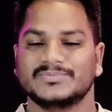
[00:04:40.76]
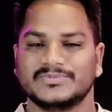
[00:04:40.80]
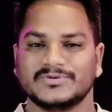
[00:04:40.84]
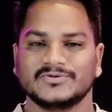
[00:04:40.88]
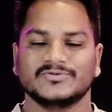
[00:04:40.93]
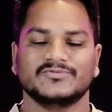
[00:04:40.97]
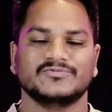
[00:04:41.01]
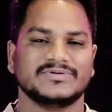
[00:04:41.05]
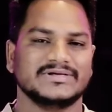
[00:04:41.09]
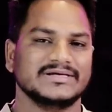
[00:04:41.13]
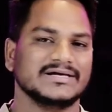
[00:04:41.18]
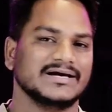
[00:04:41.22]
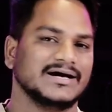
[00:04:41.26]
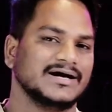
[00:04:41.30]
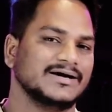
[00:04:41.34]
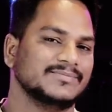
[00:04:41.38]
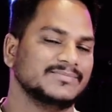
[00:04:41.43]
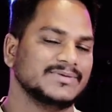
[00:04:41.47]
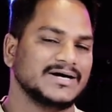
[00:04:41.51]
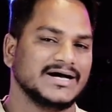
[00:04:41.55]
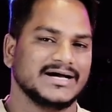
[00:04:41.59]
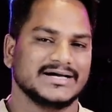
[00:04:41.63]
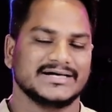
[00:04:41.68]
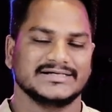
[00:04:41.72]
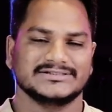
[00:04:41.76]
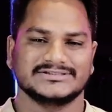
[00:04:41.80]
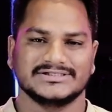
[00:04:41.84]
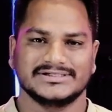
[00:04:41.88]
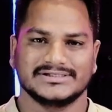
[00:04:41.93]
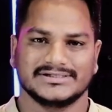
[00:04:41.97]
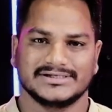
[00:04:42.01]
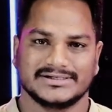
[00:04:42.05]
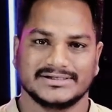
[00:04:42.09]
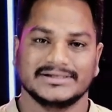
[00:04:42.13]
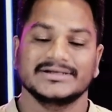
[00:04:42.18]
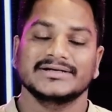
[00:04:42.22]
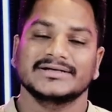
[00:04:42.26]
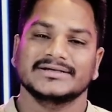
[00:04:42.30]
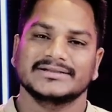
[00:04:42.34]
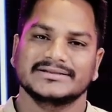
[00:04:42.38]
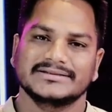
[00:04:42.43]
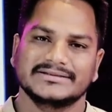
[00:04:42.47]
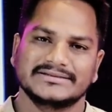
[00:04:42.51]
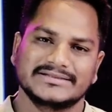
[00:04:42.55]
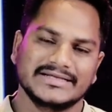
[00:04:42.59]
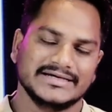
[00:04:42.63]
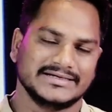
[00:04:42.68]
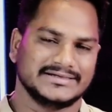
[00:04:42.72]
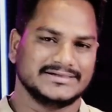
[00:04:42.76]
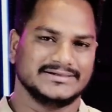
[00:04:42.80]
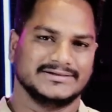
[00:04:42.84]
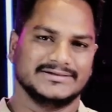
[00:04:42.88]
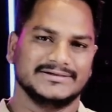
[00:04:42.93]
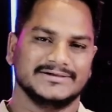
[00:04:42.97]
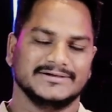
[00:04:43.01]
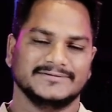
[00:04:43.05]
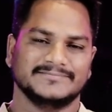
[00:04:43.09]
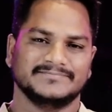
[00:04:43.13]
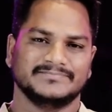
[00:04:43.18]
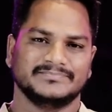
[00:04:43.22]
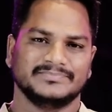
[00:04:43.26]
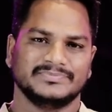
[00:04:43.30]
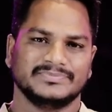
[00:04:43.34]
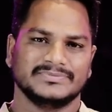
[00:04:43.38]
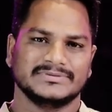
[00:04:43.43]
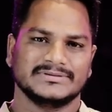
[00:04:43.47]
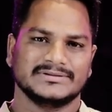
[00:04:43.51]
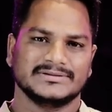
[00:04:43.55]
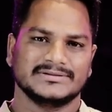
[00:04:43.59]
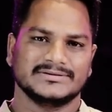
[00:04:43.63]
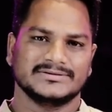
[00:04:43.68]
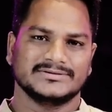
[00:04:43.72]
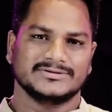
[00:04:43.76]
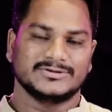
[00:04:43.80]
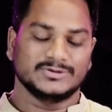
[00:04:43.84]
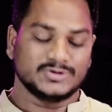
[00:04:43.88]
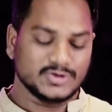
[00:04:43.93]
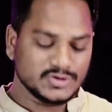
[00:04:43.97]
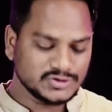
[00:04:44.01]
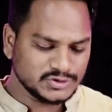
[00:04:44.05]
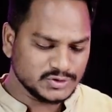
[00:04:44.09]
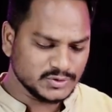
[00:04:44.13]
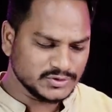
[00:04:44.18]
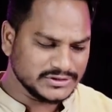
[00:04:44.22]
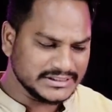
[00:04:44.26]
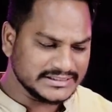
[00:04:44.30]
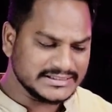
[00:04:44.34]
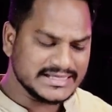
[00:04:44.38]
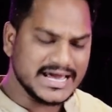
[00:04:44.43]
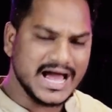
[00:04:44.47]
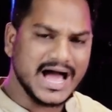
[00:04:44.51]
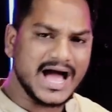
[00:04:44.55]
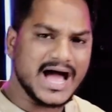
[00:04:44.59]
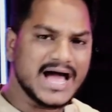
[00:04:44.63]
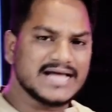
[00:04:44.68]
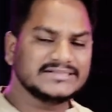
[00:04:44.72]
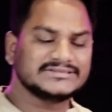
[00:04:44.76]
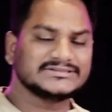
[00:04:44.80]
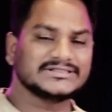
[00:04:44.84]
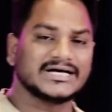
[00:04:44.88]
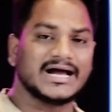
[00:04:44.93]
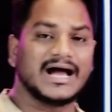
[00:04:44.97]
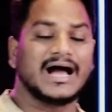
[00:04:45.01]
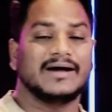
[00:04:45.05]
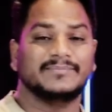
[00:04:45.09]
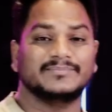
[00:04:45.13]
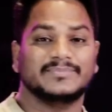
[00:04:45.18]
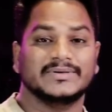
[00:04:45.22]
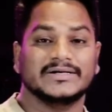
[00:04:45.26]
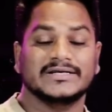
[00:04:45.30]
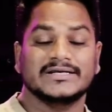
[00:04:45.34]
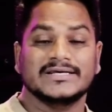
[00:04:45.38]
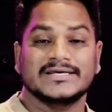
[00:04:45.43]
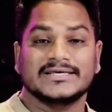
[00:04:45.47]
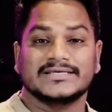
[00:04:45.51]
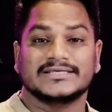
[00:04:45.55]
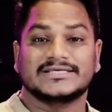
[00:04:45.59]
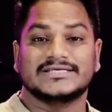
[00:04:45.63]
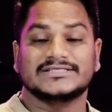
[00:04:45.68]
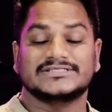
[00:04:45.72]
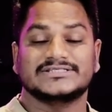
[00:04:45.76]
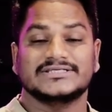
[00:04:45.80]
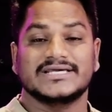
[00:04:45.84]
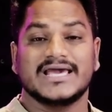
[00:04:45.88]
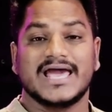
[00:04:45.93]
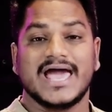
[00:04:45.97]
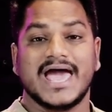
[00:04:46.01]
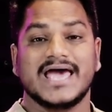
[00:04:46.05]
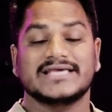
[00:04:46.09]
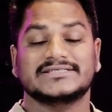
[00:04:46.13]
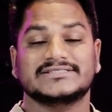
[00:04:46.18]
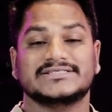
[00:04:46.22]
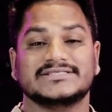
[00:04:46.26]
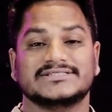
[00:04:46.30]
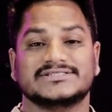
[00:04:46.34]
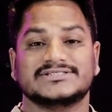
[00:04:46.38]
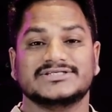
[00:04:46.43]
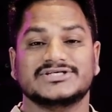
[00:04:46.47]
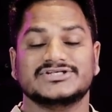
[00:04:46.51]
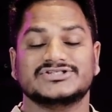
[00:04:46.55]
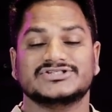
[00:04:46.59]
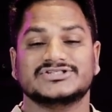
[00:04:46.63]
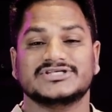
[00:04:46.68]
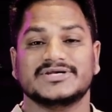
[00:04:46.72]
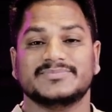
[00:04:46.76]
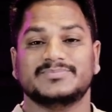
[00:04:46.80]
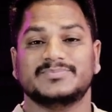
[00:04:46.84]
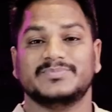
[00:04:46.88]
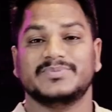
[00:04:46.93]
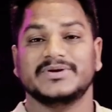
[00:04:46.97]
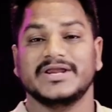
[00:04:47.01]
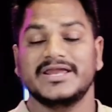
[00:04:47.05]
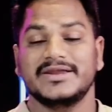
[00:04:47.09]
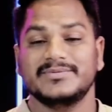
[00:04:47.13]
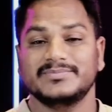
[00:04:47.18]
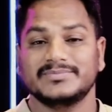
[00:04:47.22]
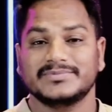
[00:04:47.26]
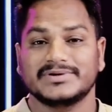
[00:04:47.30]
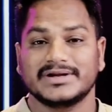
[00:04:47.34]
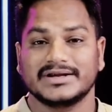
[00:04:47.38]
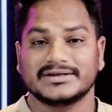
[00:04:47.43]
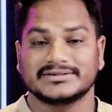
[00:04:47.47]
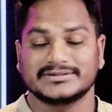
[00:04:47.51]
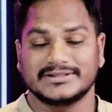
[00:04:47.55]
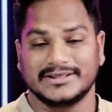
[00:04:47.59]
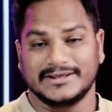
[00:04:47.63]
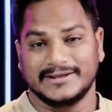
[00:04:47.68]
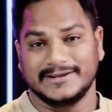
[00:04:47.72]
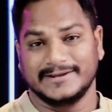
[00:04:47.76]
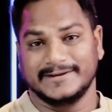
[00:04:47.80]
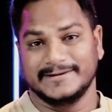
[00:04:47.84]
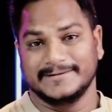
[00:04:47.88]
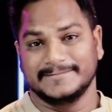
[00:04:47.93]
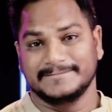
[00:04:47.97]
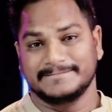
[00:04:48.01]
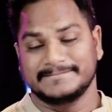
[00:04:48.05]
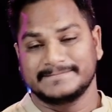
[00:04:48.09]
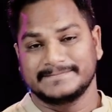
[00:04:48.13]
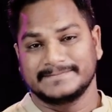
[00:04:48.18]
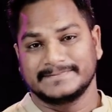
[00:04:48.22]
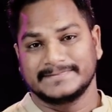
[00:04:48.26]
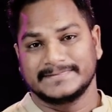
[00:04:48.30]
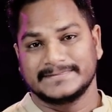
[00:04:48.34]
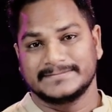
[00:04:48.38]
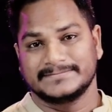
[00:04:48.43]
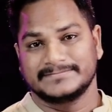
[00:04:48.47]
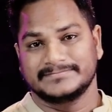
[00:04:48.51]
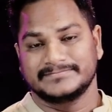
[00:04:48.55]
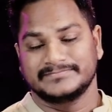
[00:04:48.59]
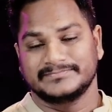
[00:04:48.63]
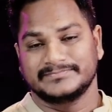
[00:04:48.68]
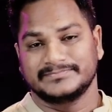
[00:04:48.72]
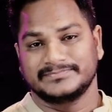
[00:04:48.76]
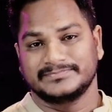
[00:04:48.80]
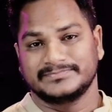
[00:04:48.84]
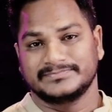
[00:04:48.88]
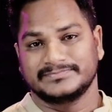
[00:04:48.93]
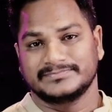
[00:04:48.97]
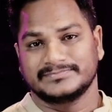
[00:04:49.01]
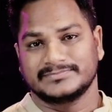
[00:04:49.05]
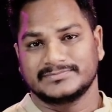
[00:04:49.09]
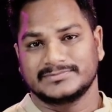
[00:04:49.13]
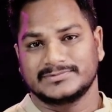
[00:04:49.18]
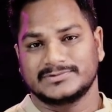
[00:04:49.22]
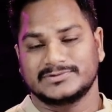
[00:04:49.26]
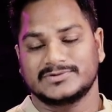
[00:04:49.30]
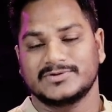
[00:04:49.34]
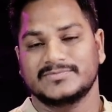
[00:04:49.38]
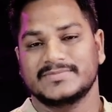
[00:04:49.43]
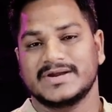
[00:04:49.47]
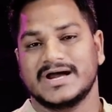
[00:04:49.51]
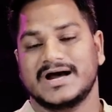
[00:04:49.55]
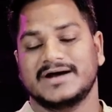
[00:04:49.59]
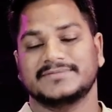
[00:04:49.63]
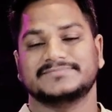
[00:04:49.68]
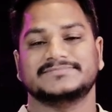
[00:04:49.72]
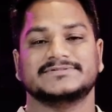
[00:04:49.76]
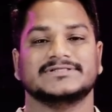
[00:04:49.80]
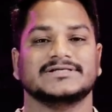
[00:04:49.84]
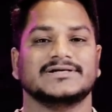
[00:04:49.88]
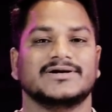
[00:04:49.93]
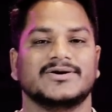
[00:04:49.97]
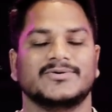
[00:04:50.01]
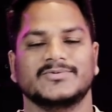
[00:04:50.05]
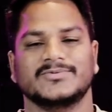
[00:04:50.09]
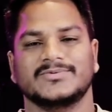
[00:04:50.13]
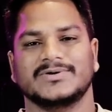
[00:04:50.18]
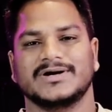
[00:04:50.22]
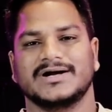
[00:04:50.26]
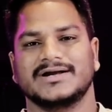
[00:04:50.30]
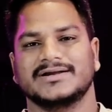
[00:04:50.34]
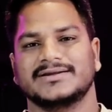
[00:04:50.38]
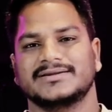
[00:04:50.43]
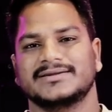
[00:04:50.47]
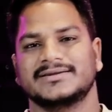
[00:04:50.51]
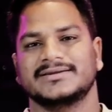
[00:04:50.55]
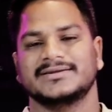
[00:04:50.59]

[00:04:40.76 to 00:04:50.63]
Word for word: प्रूफ किया हम आगे चलकर देखेंगे तो दोस्तों यदि आज आप किसी ऐसी चीज से प्रेम करते हैं तो मैं आपसे कहूंगा